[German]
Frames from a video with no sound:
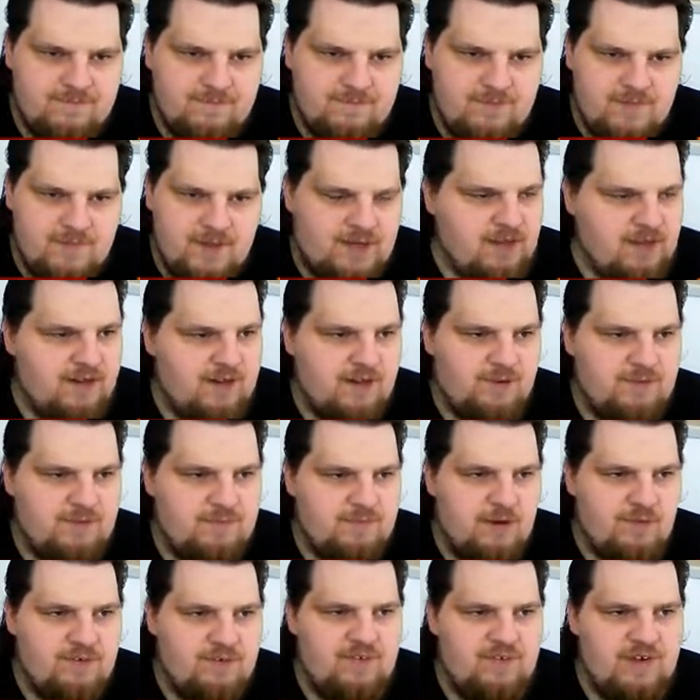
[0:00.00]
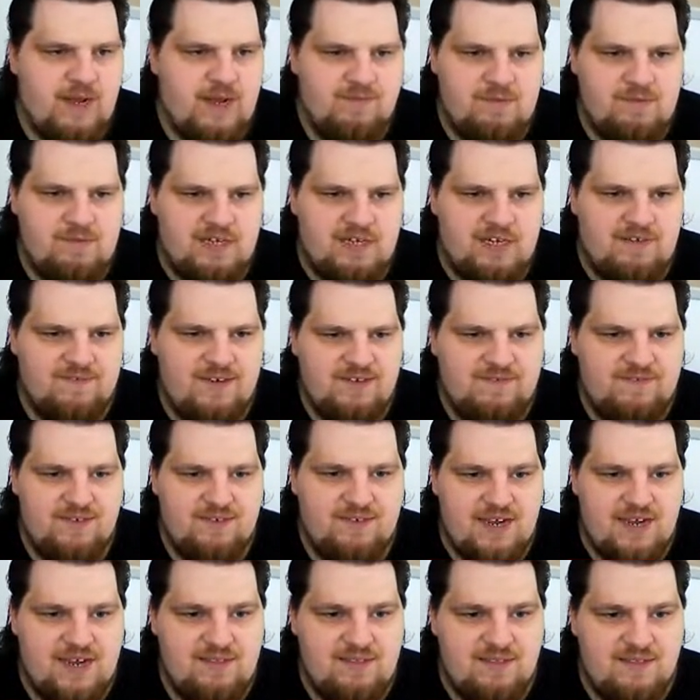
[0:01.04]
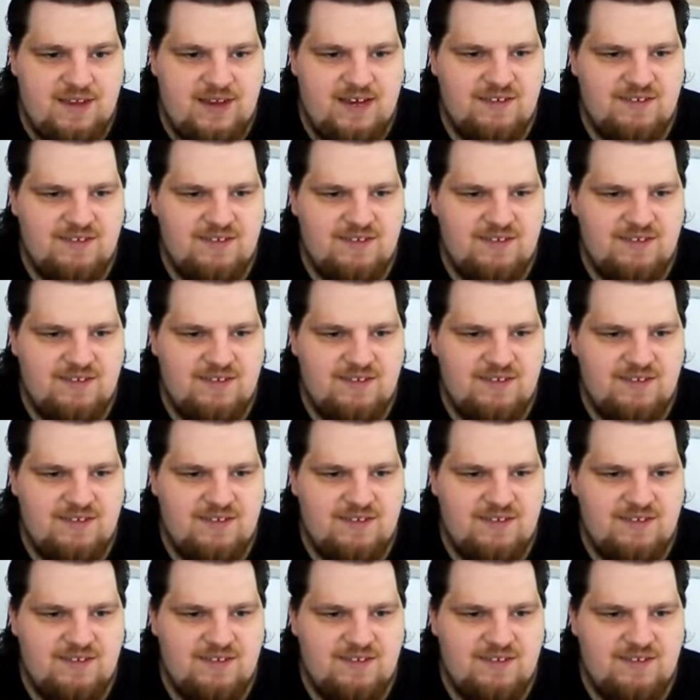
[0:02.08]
Ja, keine Ahnung. Auf jeden Fall haben wir mittlerweile fast 1E8.